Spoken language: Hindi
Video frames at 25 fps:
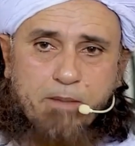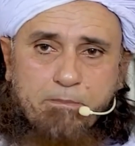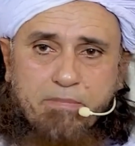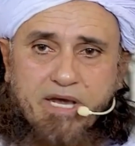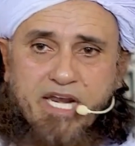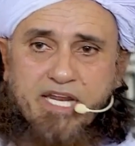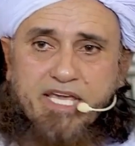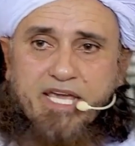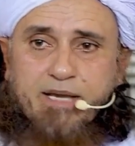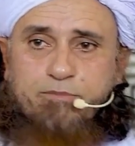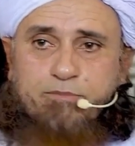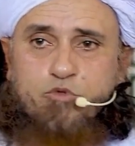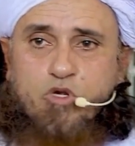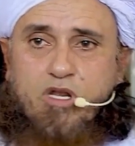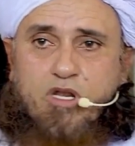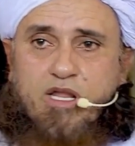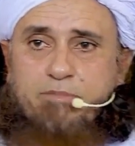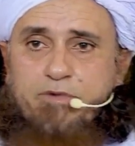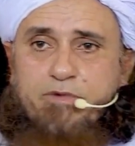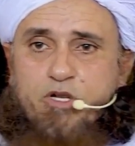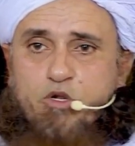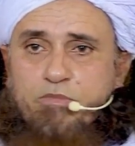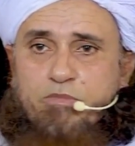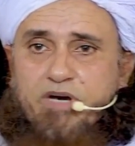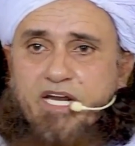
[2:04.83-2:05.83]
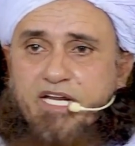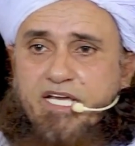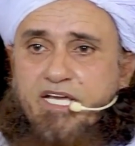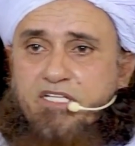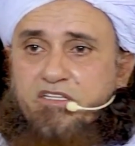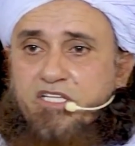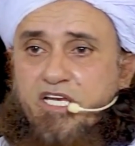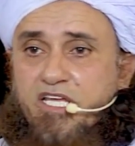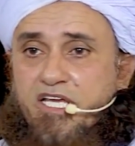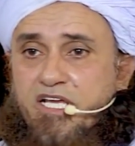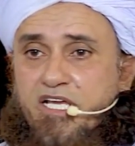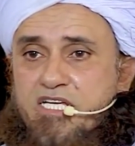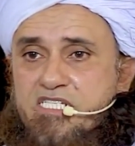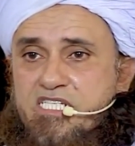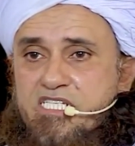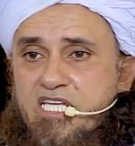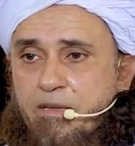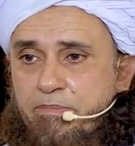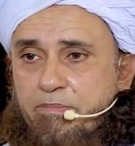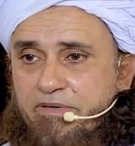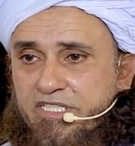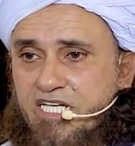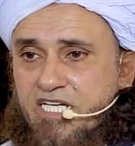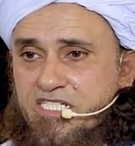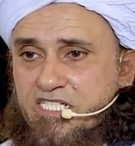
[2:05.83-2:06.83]
बल्कि अब्दुल्ला बिन उमर के तरीके से ये
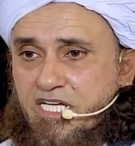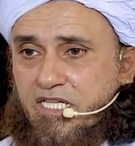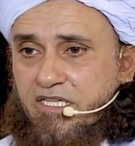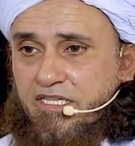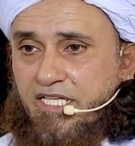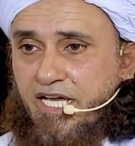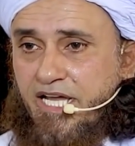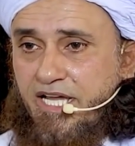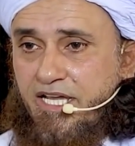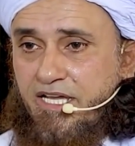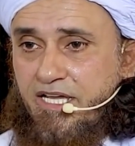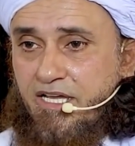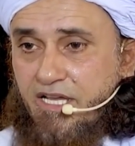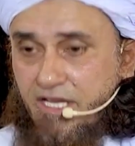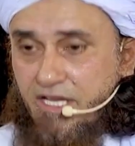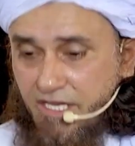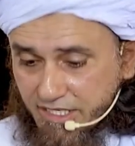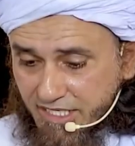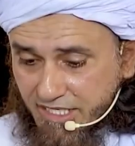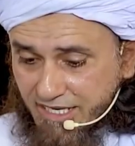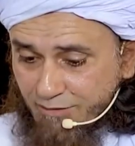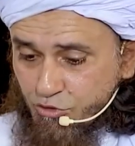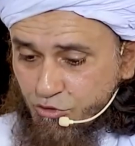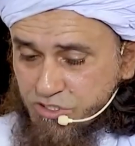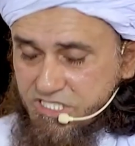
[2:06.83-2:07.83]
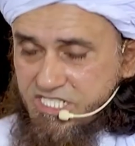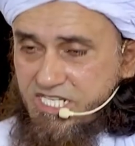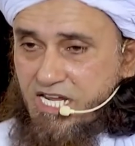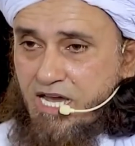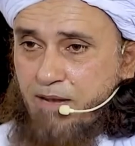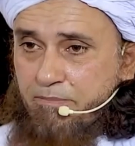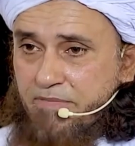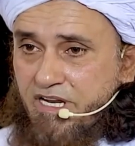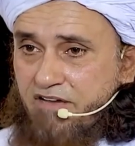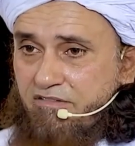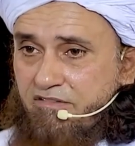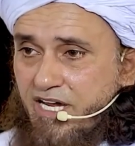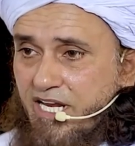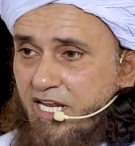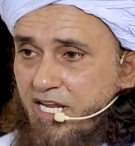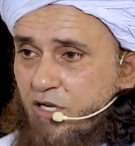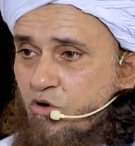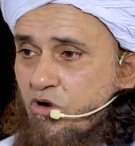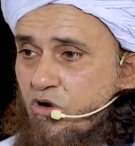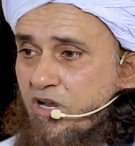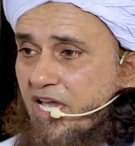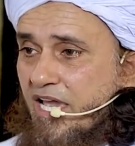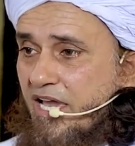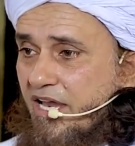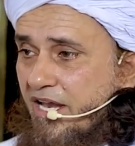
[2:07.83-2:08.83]
पता चलता है कि वो सामने वाले
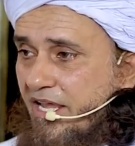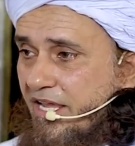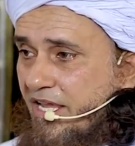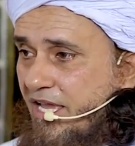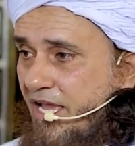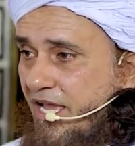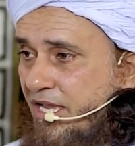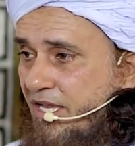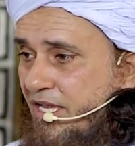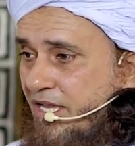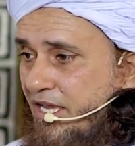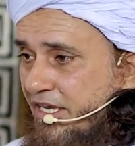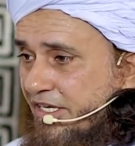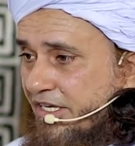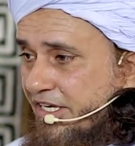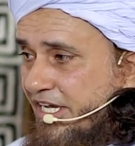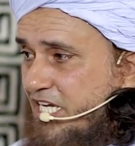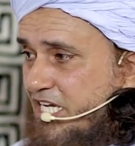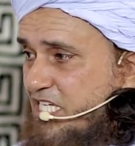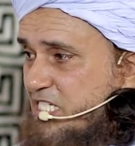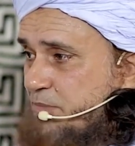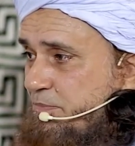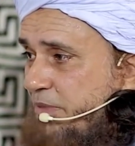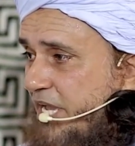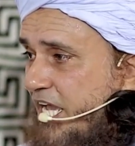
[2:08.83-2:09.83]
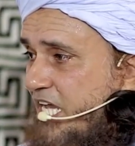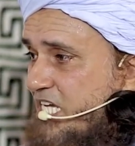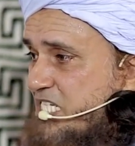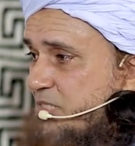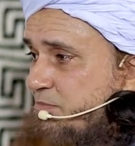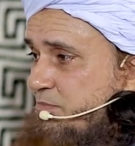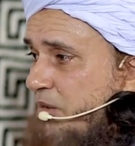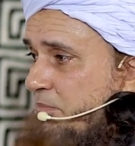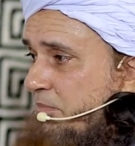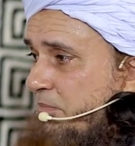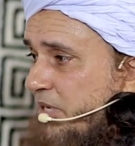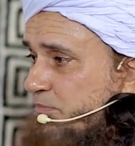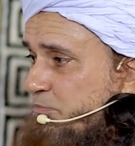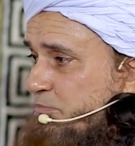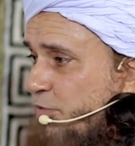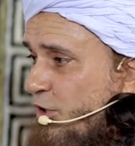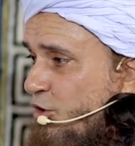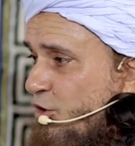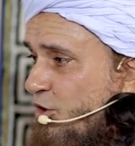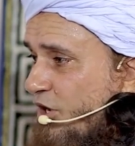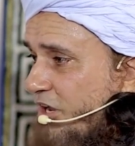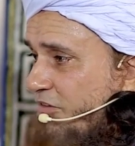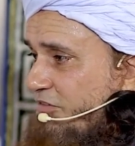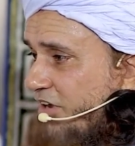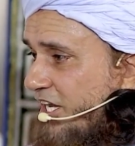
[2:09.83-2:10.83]
को कह रहे हैं कि इस बहस में मत
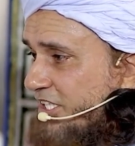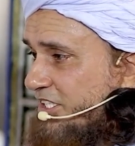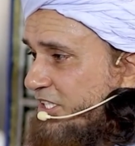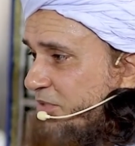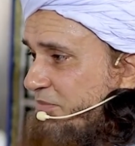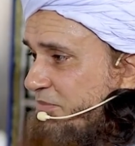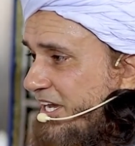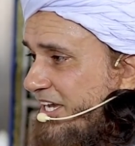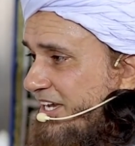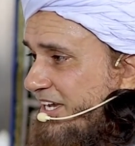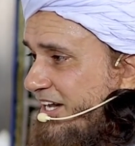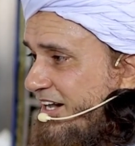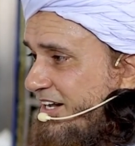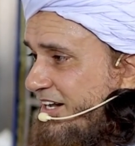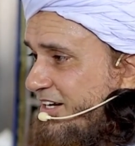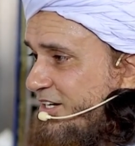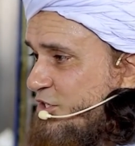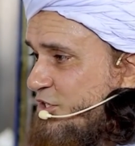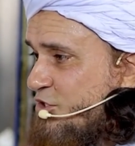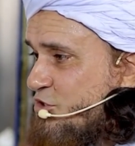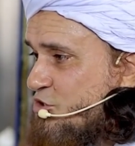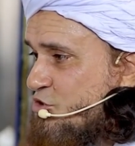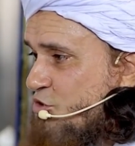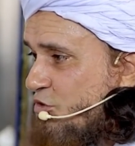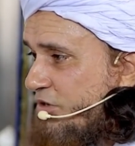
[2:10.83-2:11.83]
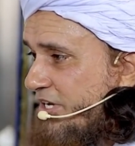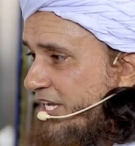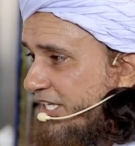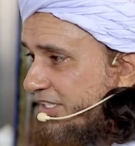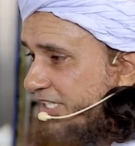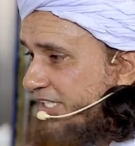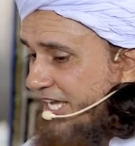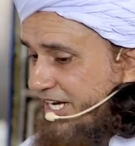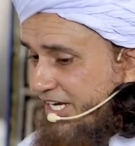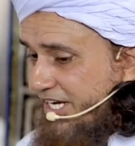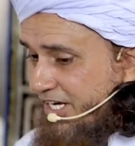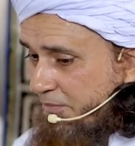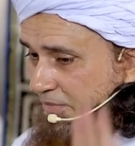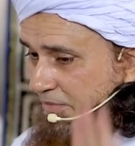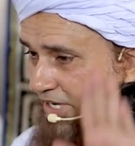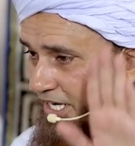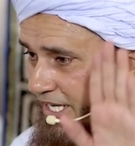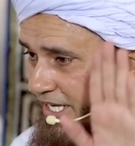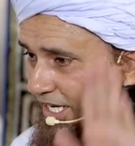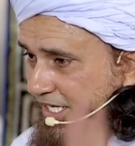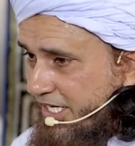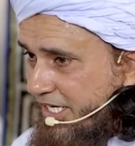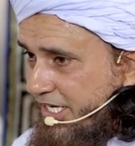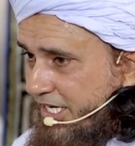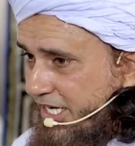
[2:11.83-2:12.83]
पड़ो कि वाजिब है या सुन्नत है नबी
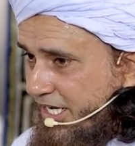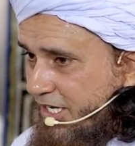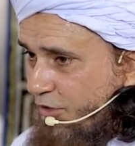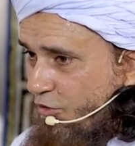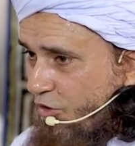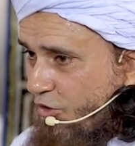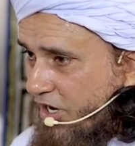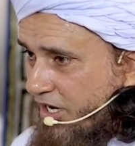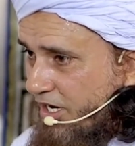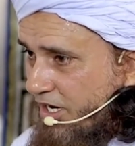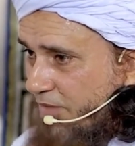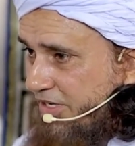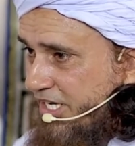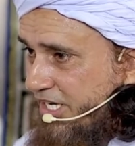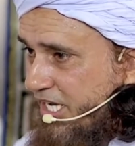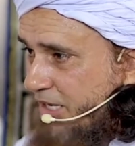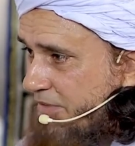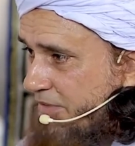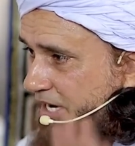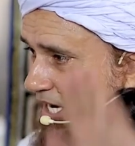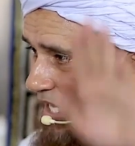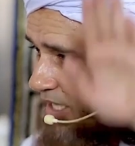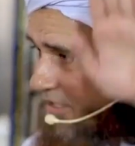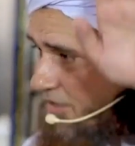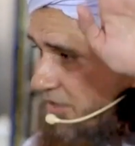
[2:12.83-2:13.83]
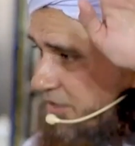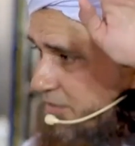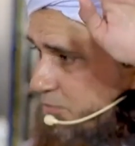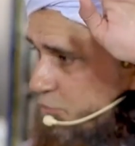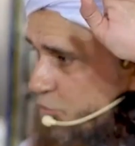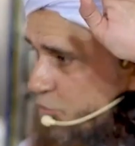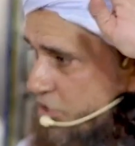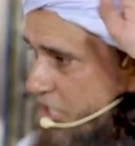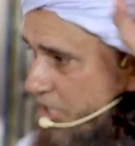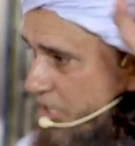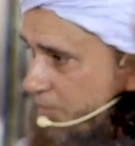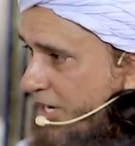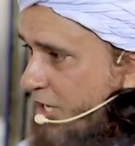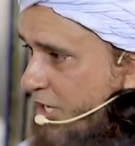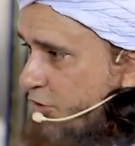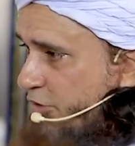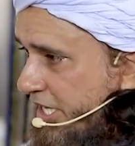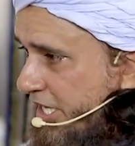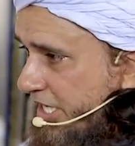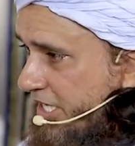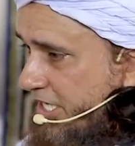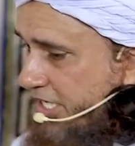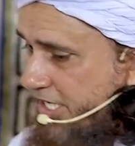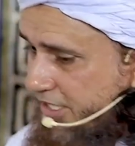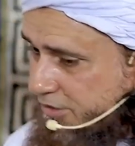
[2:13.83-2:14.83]
ने की और नबी के बाद मुसलमानों
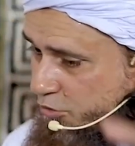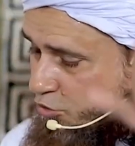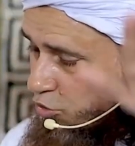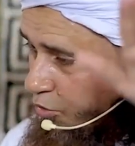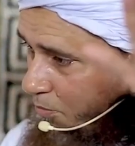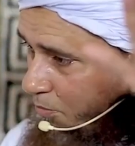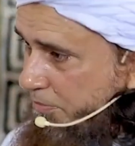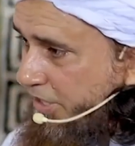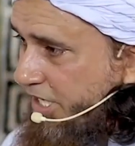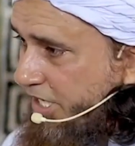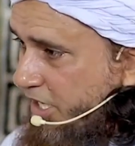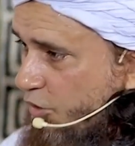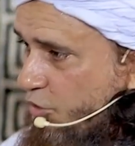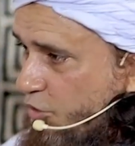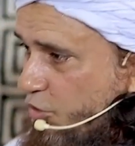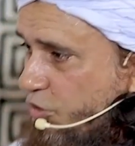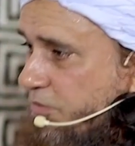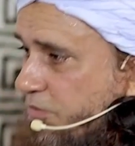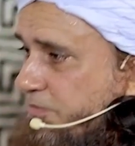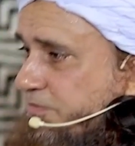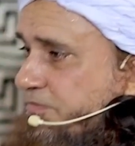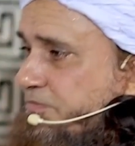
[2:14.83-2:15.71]
ने की है तुम भी करो